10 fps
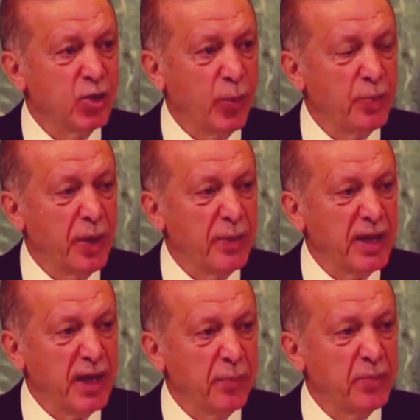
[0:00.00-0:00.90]

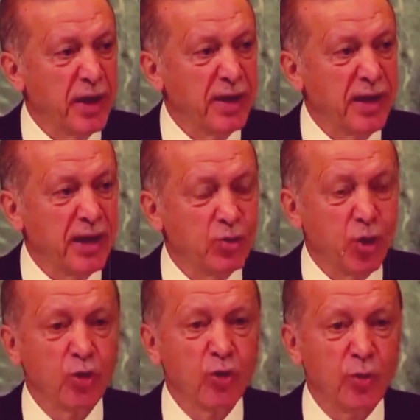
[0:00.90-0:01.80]
toplama kamplarına
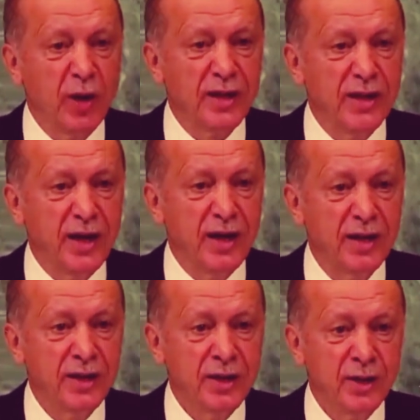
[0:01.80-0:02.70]
doldurmakla
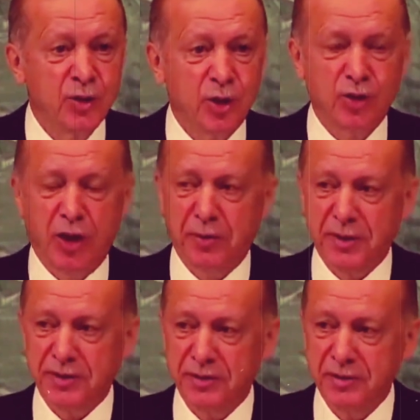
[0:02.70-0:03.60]

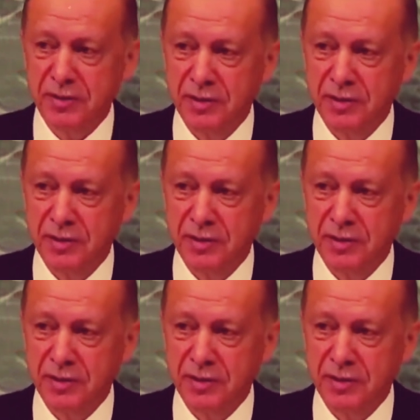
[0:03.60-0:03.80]
çözülemez.